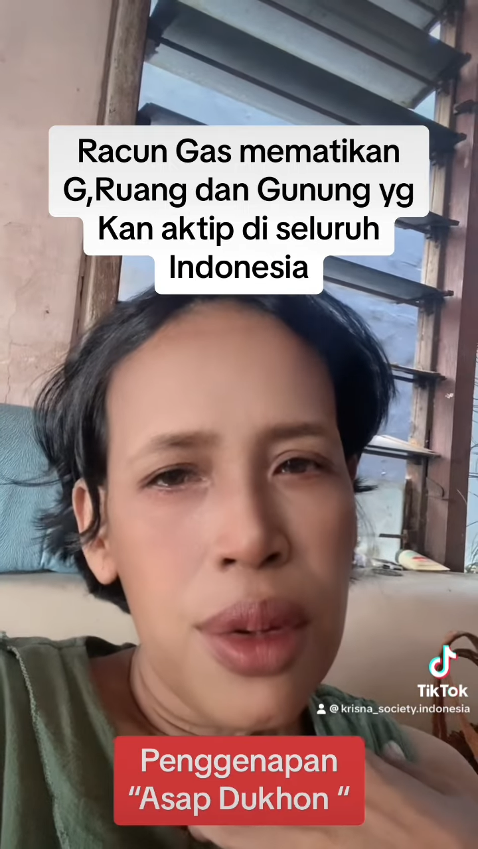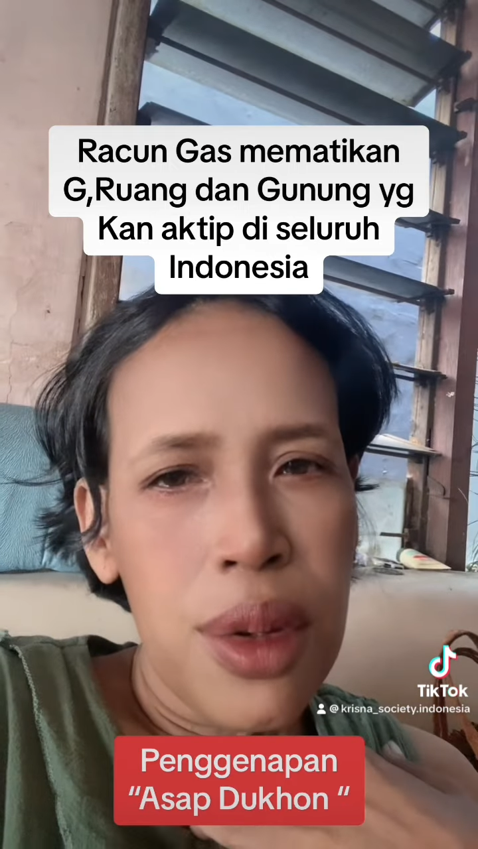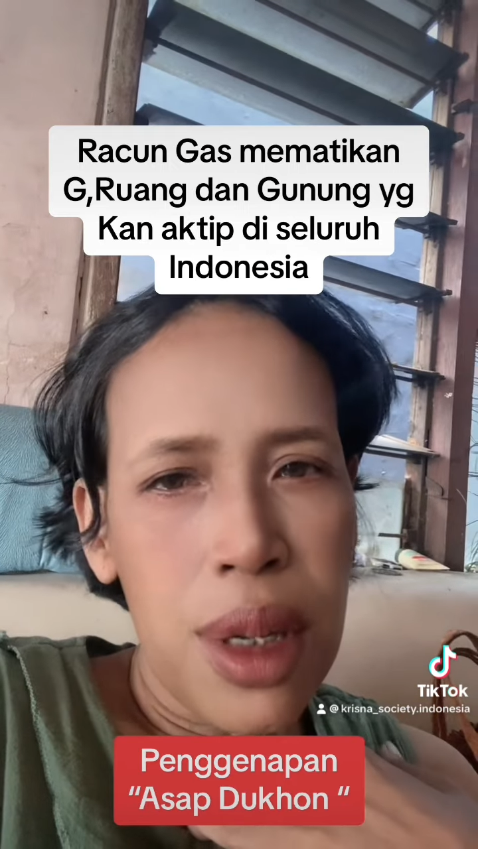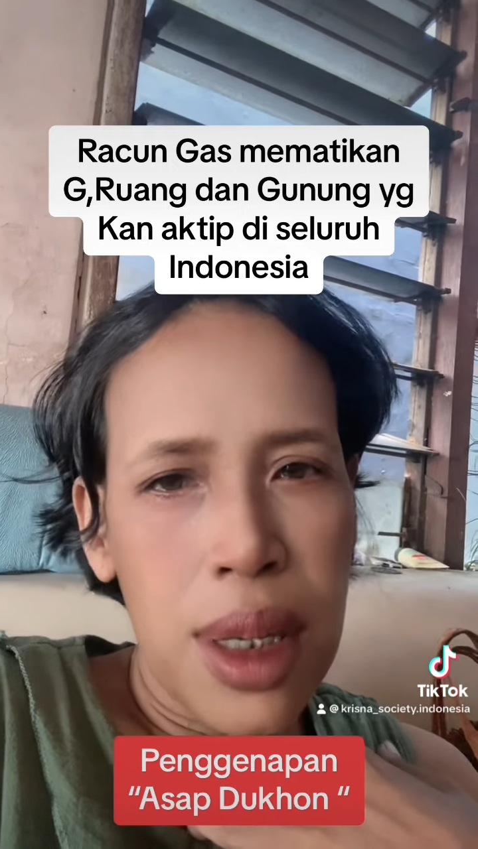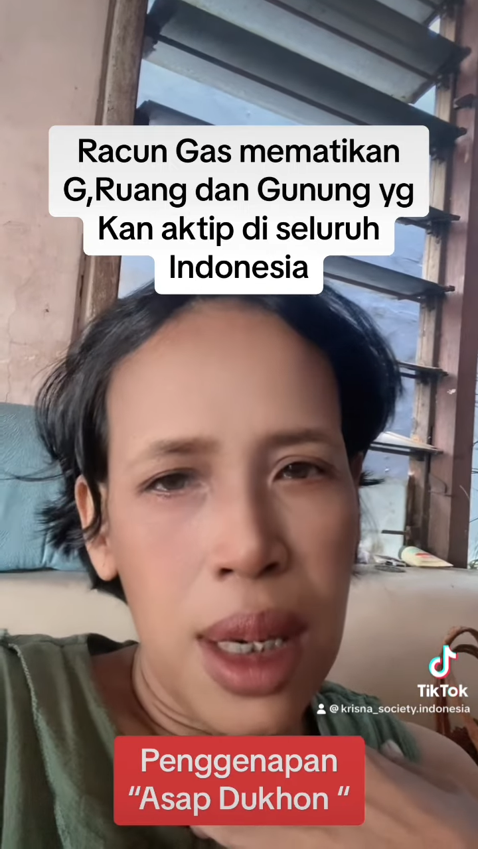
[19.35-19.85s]

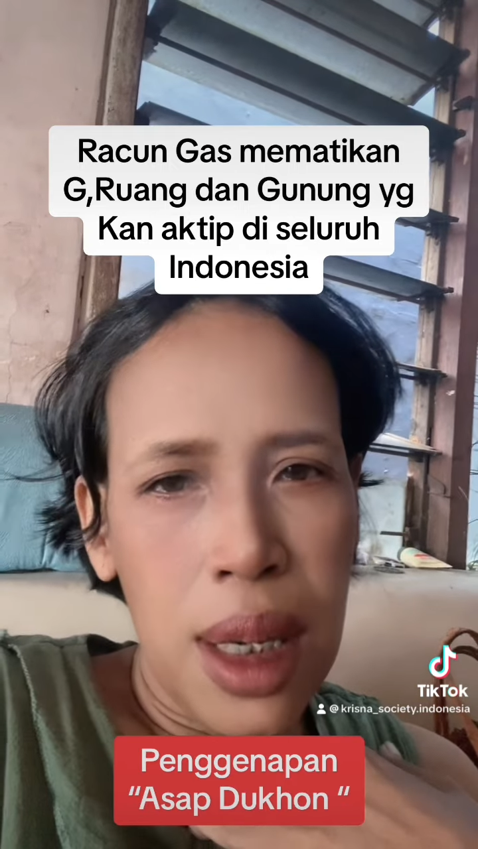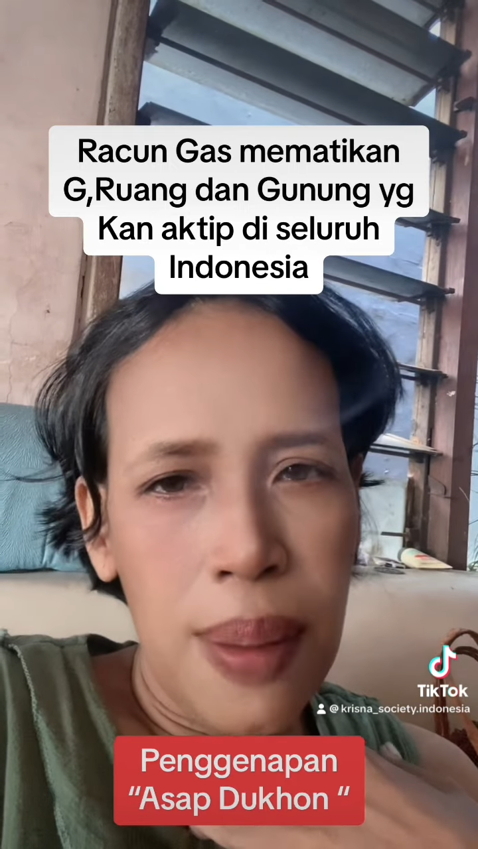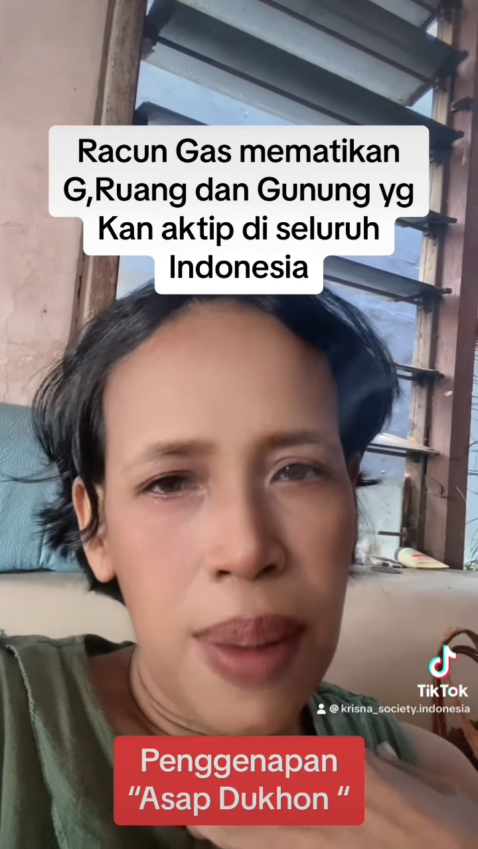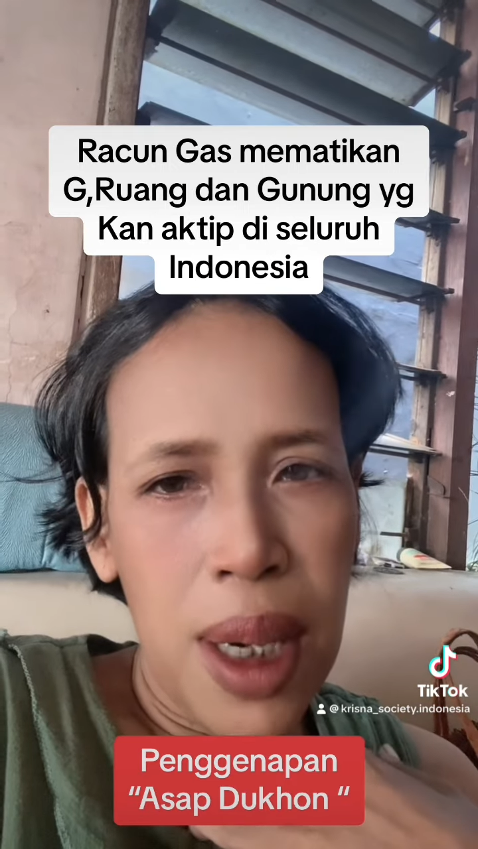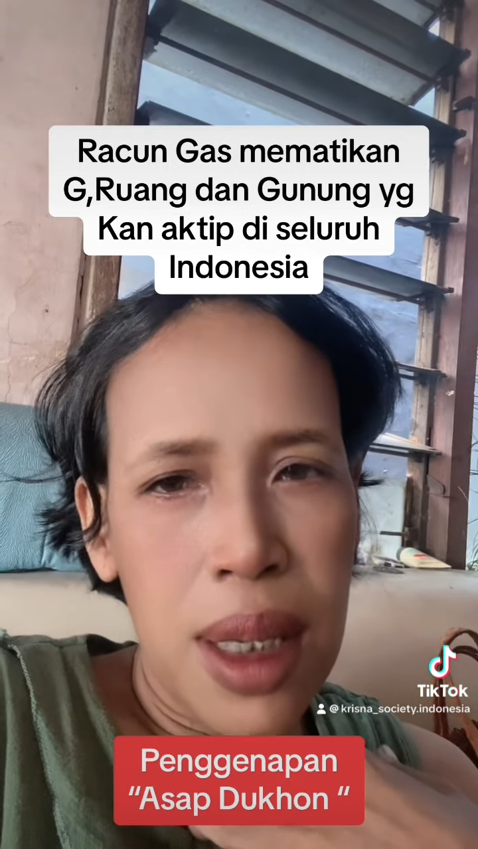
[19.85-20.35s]
sesak
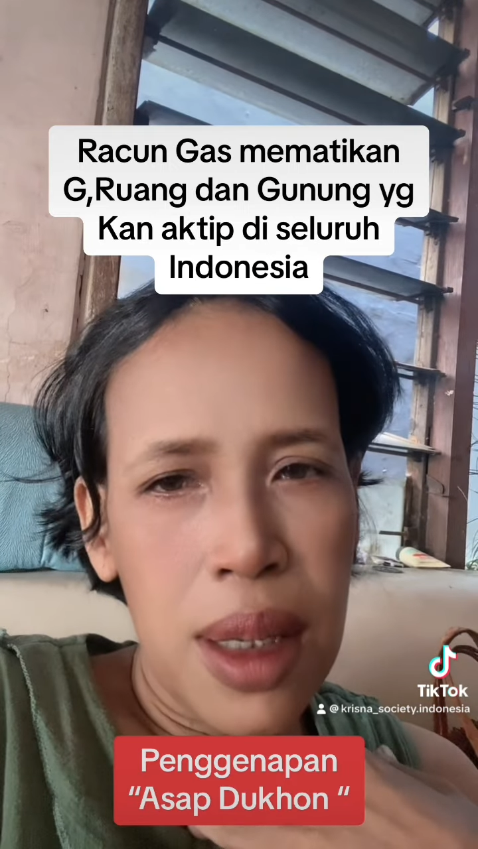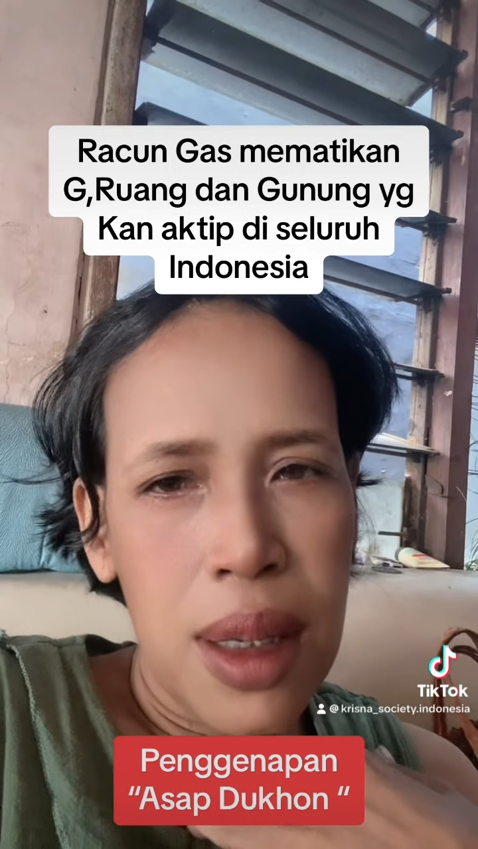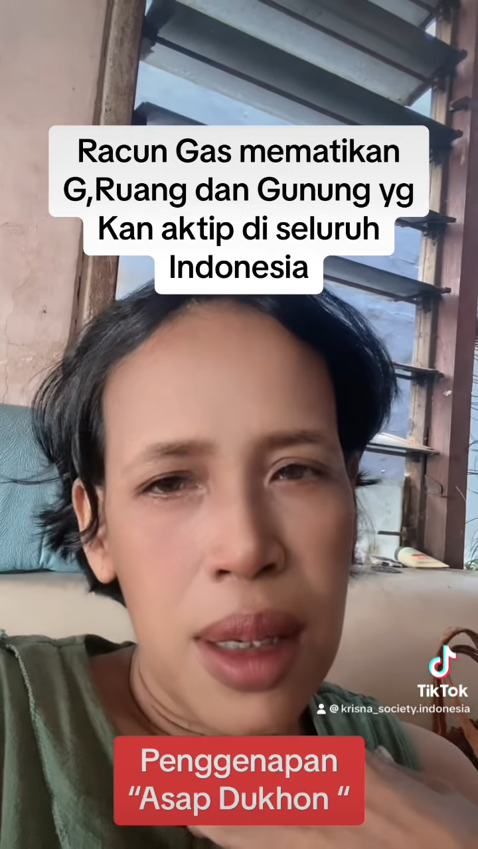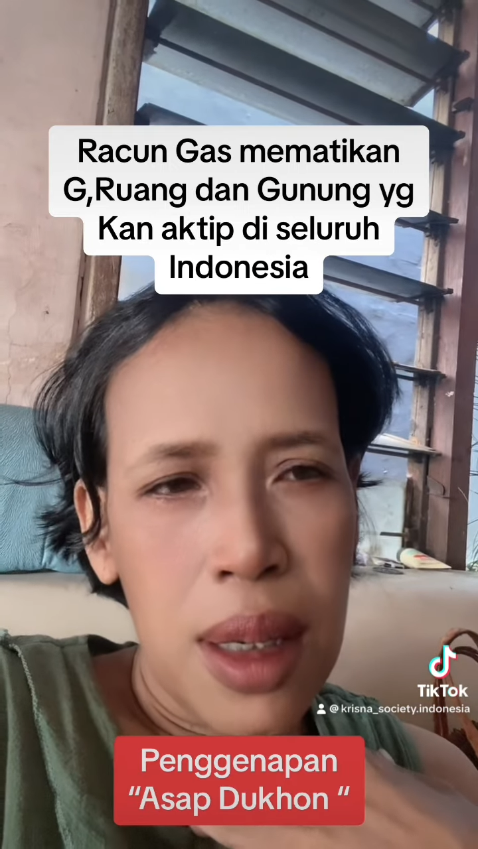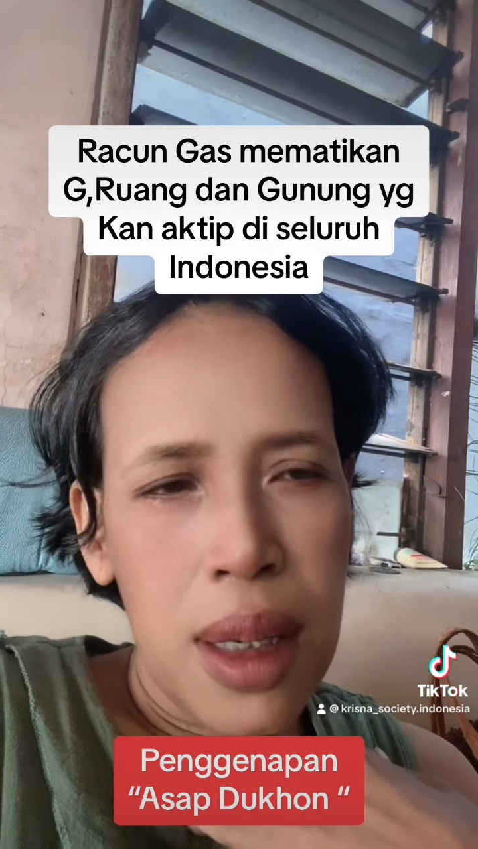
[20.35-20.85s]
napas,
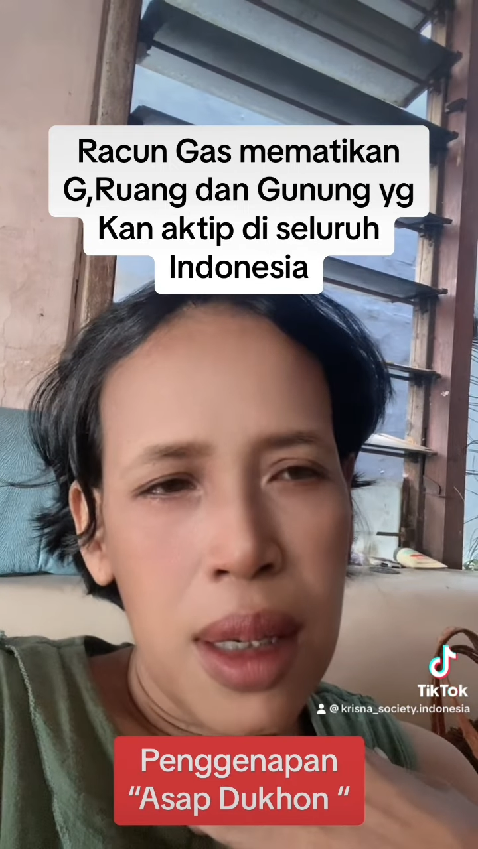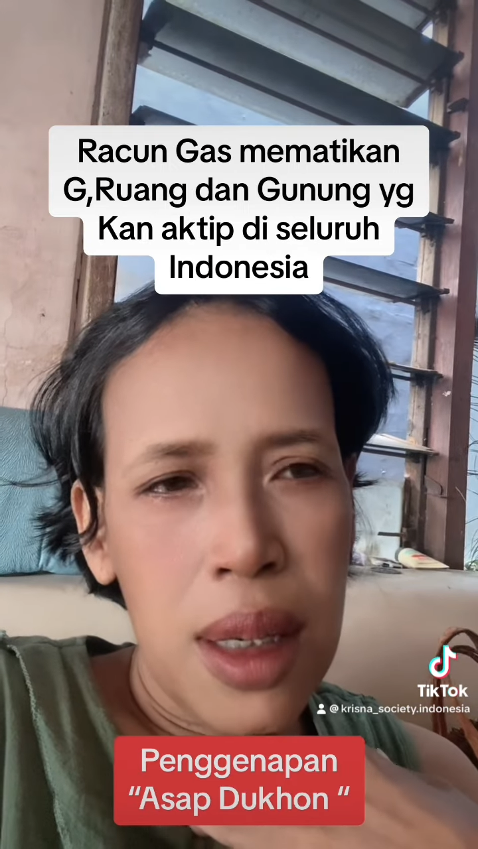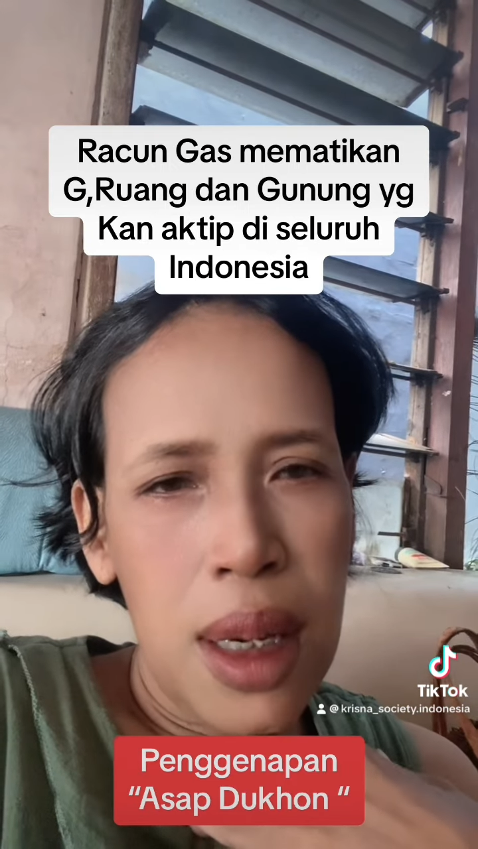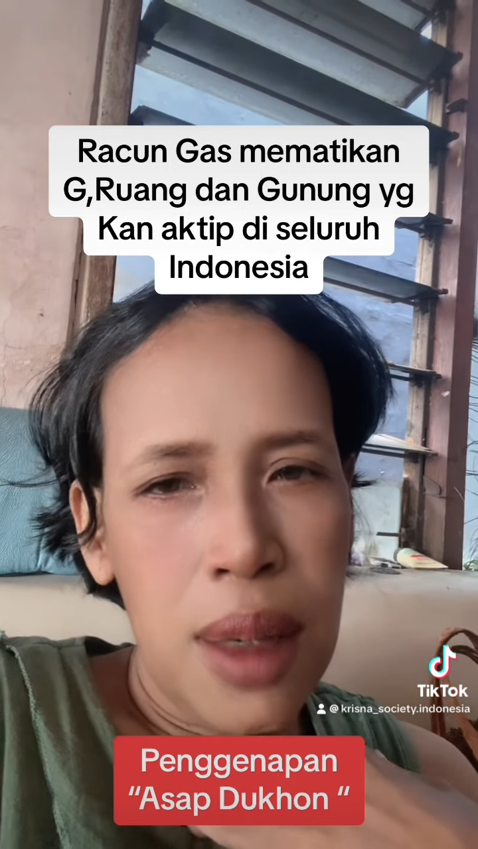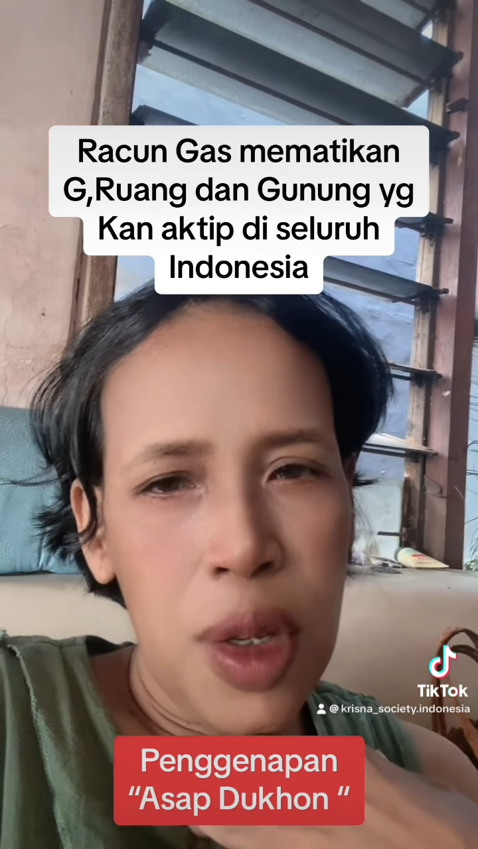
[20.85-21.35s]

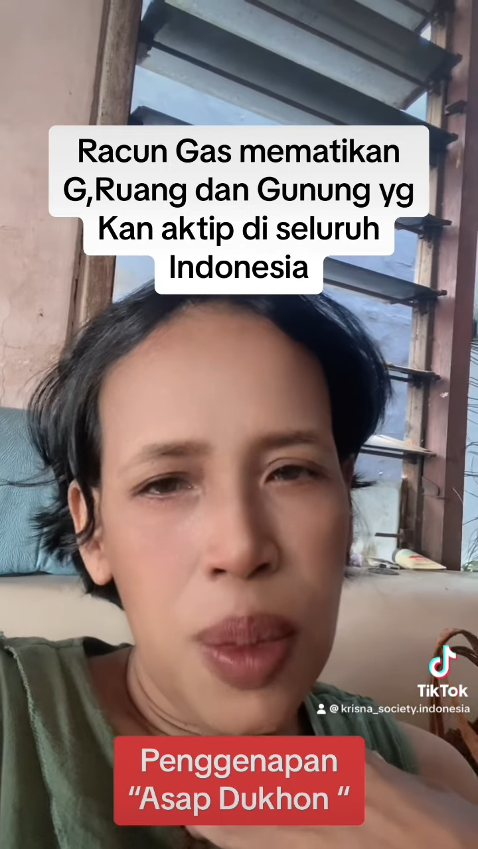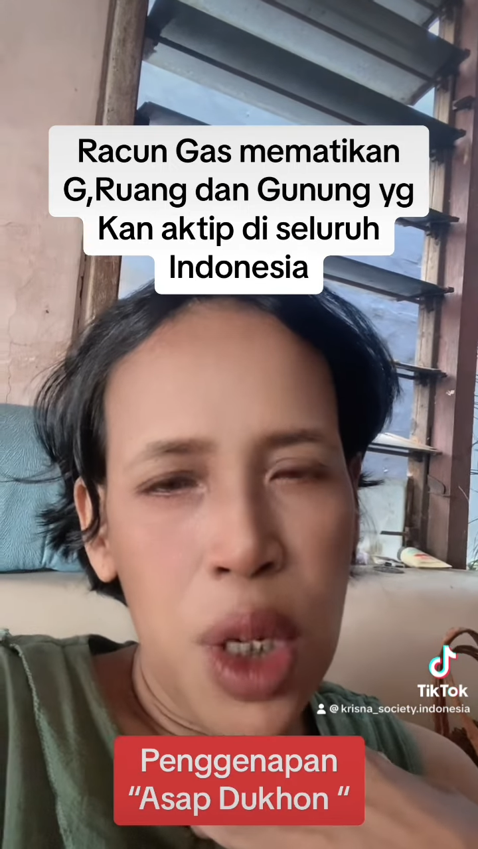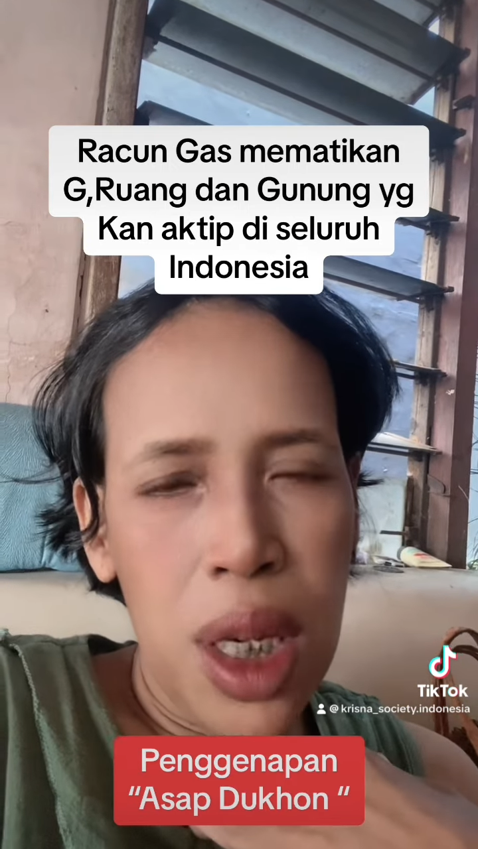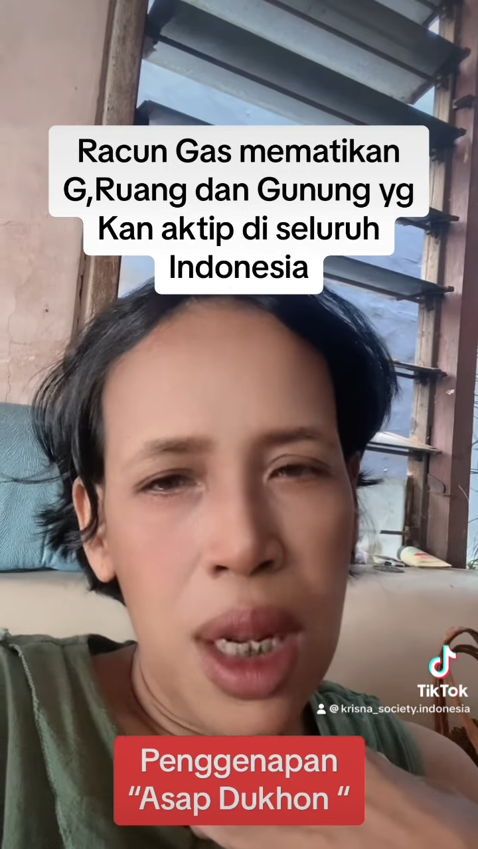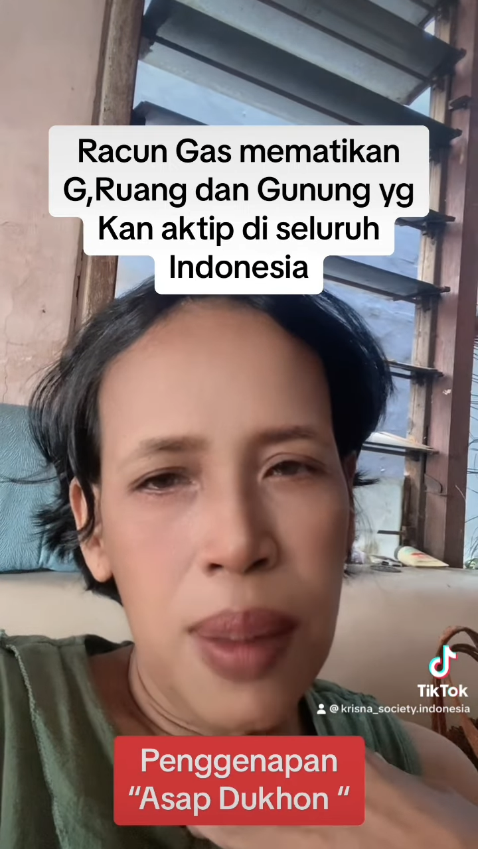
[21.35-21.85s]
dan kemungkinan